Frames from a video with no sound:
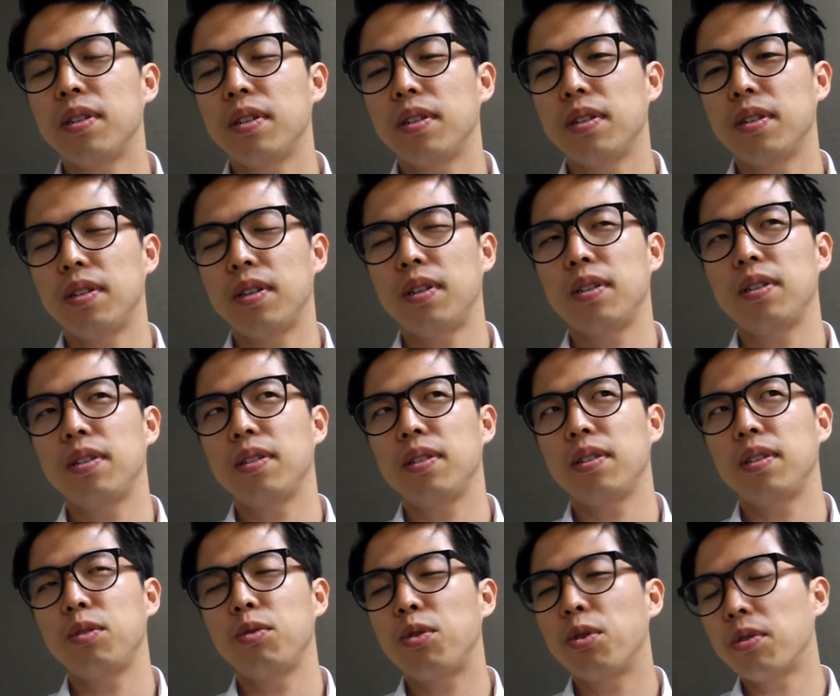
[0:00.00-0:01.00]
한
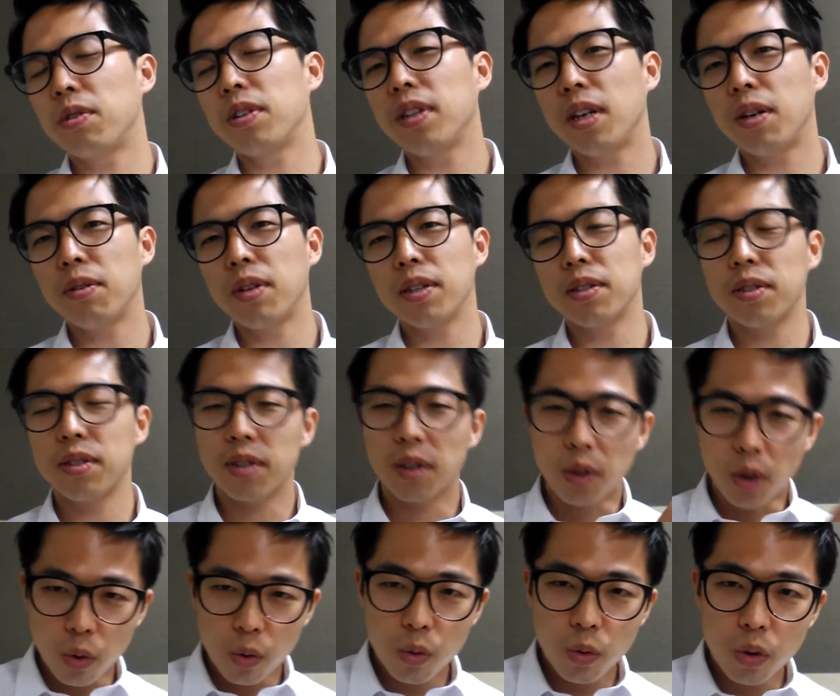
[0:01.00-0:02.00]
6.25 끝나고 나서 이제
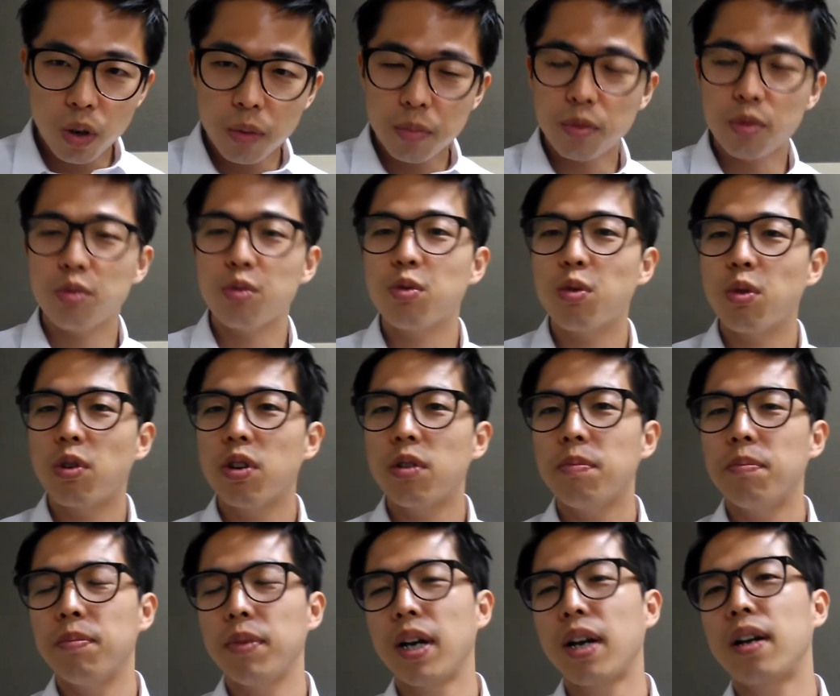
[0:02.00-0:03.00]
경공업,
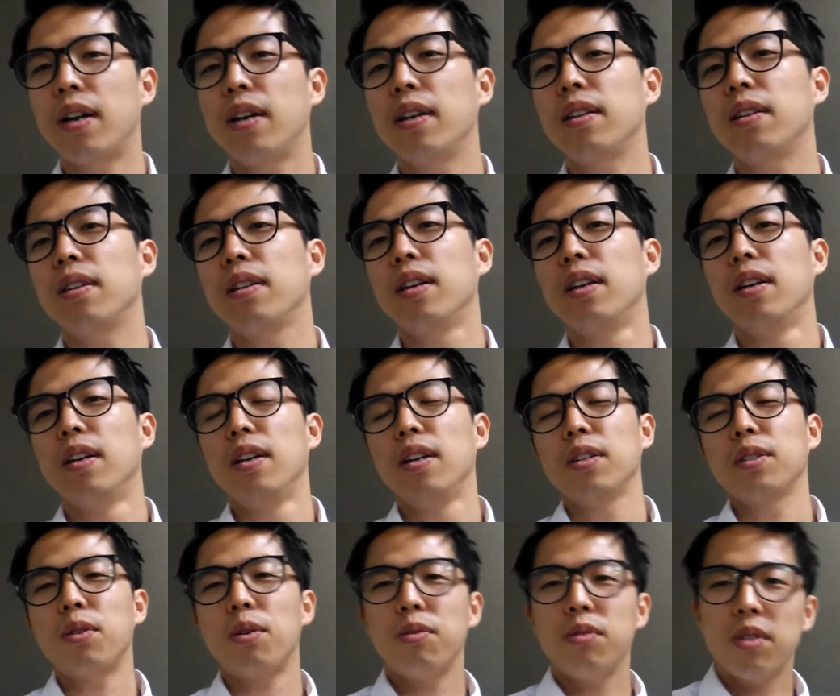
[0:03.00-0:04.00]
중공업, 약간
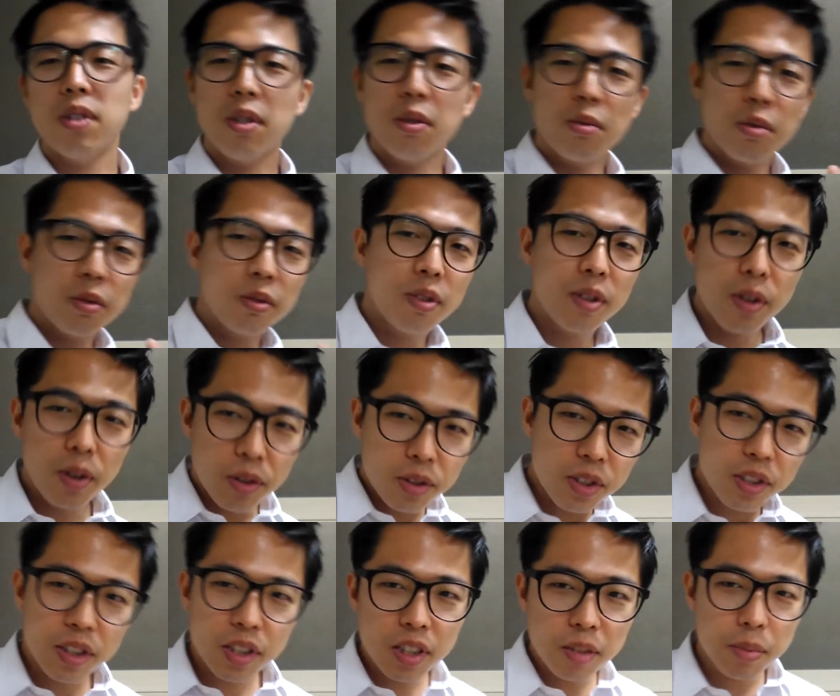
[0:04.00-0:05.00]
선진국들을
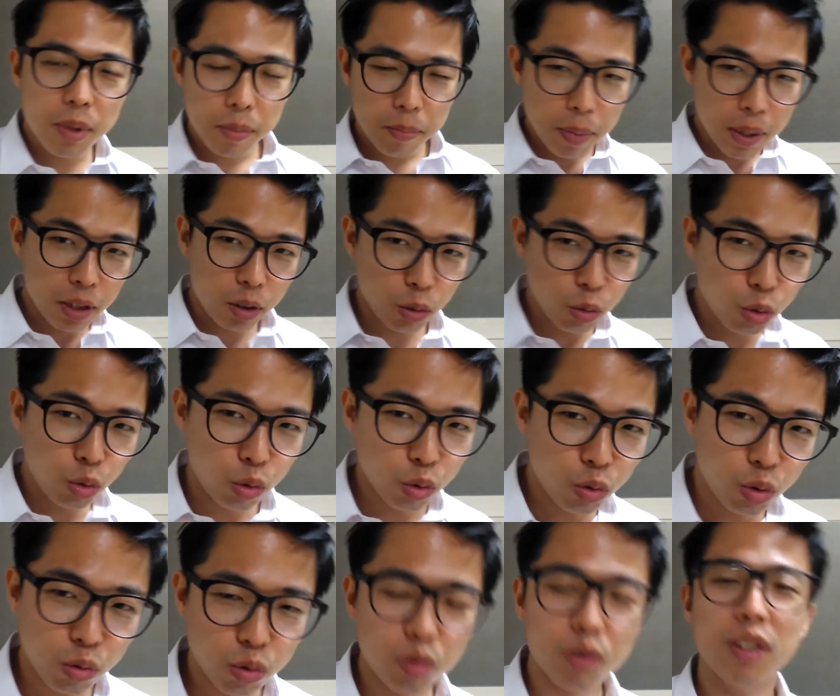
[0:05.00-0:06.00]
열심히
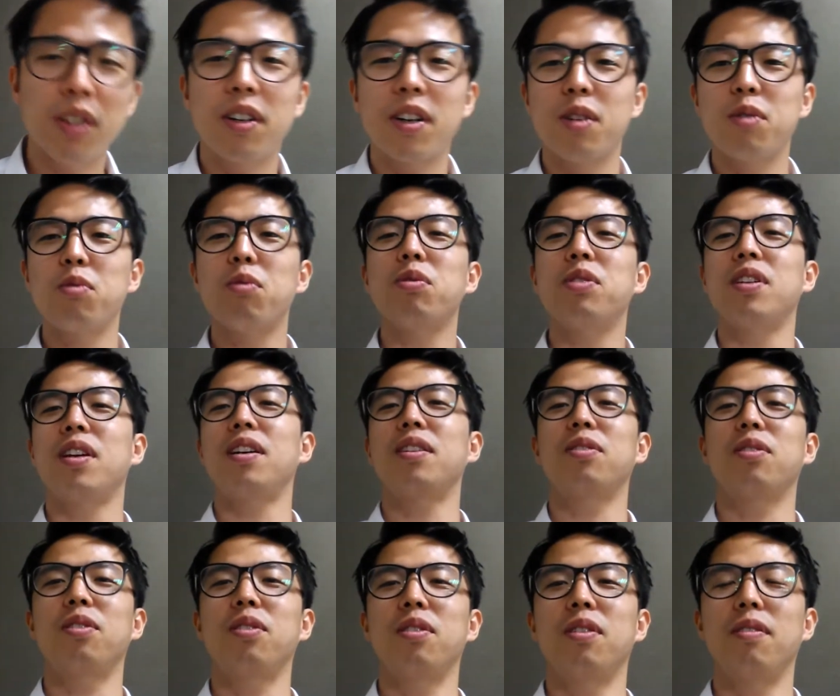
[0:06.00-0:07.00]
이렇게
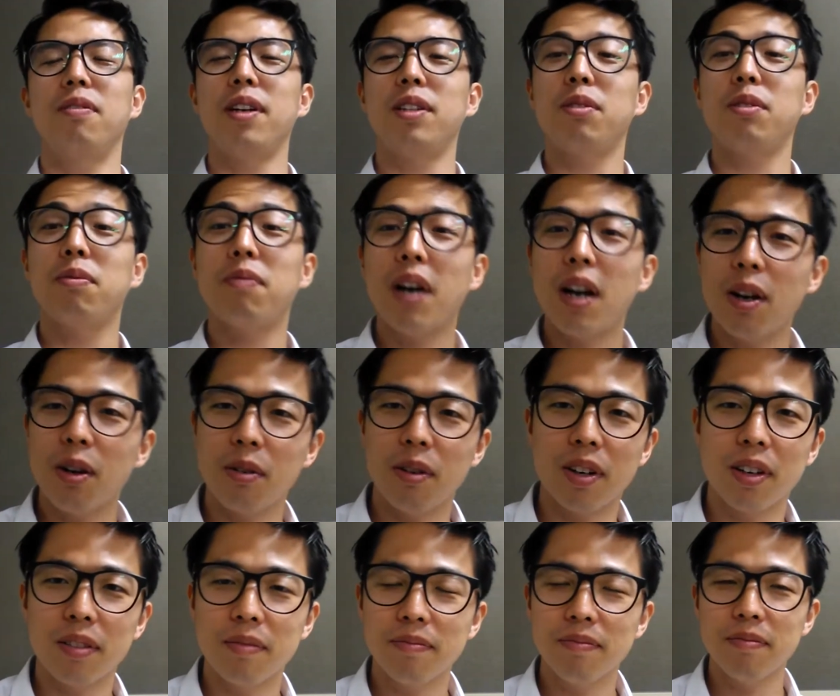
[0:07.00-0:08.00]
쫓아서, 패스트
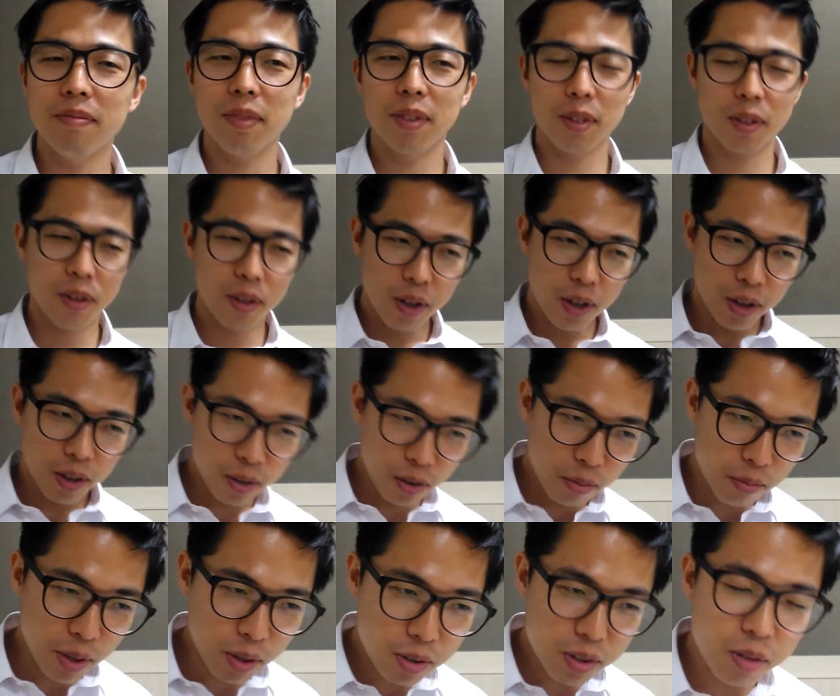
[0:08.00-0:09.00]
팔로워,
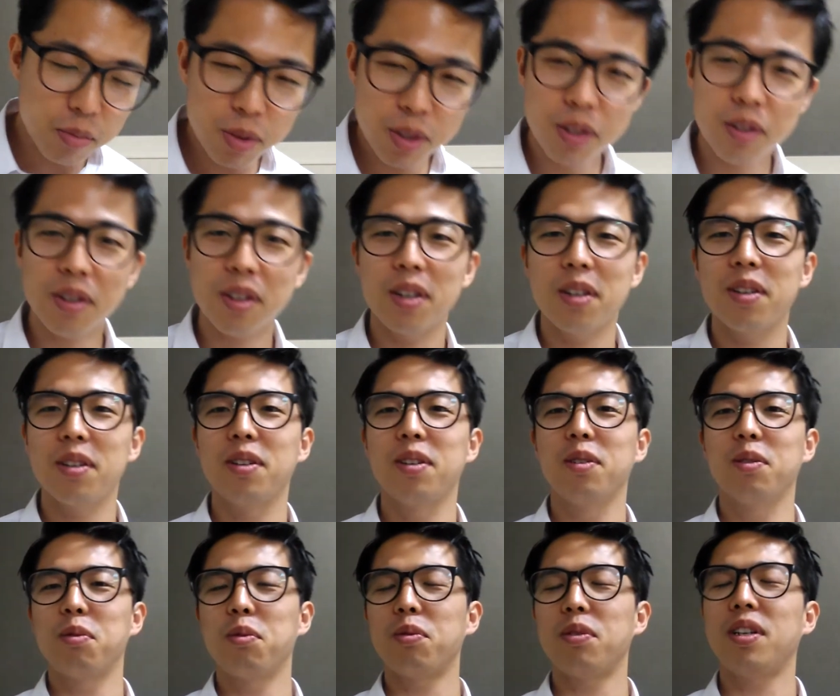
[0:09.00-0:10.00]
겁나 열심히 이렇게
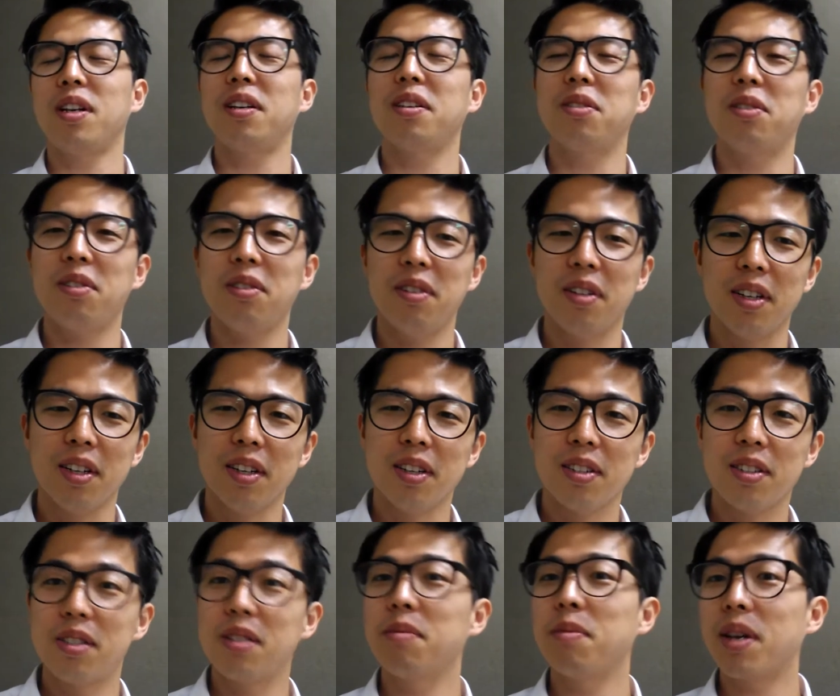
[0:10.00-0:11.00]
쫓아서,
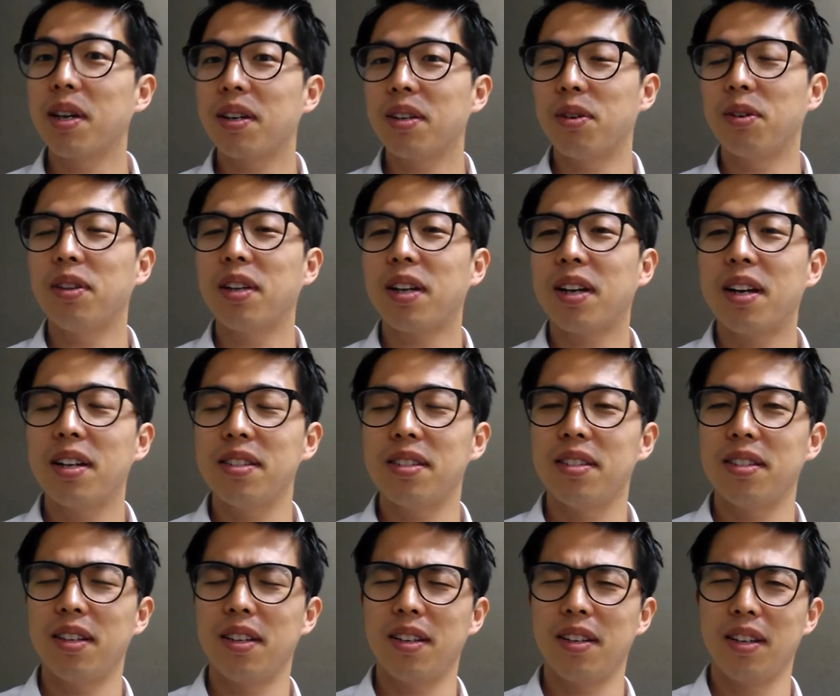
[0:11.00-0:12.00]
여태까지
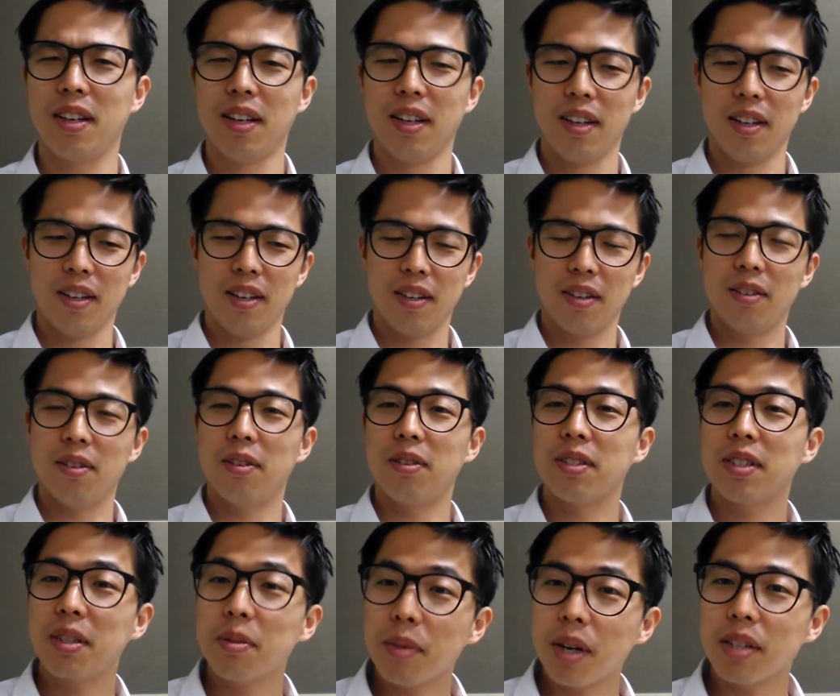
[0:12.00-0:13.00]
이제,
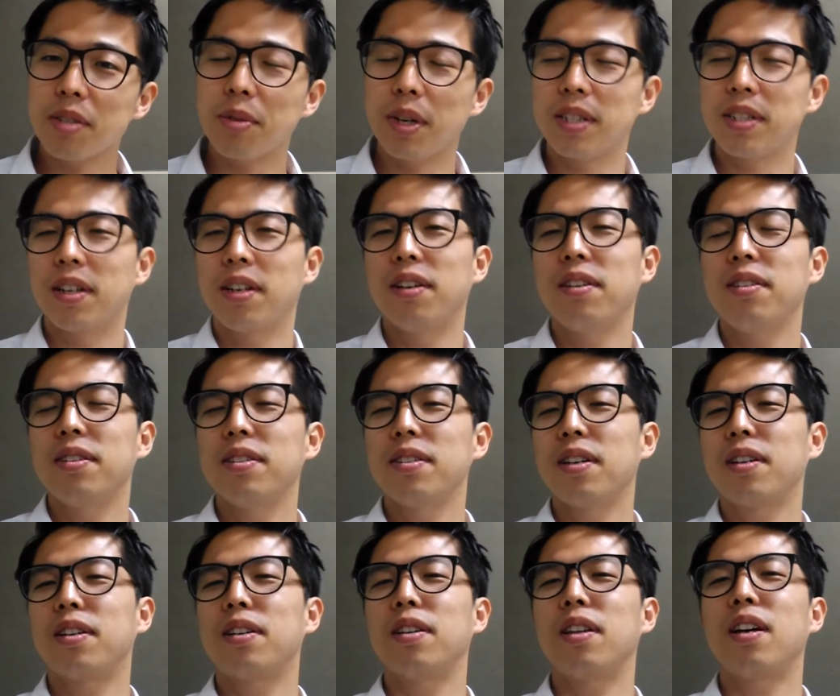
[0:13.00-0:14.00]
지금까지 왔잖아요.
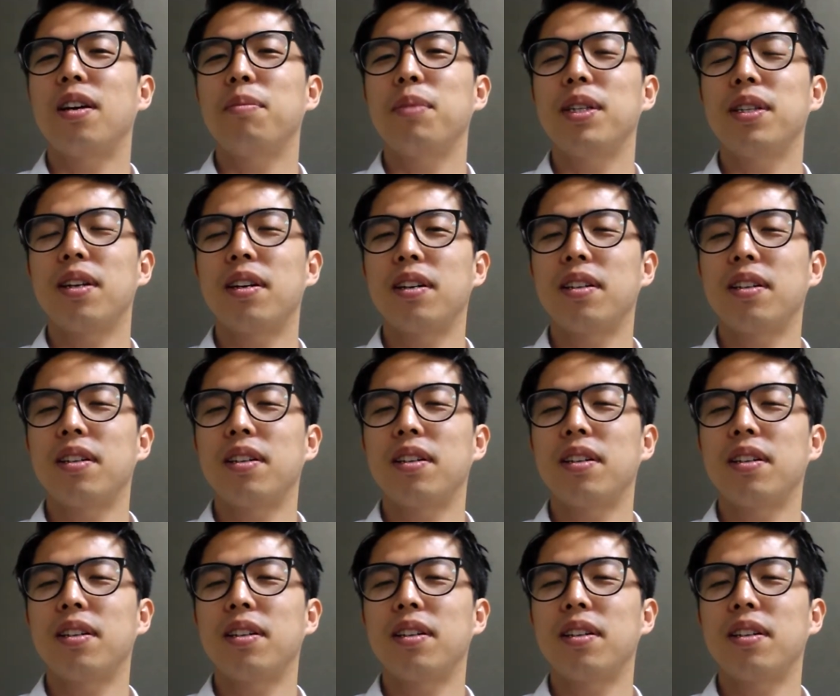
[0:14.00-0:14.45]
이제 그 다음에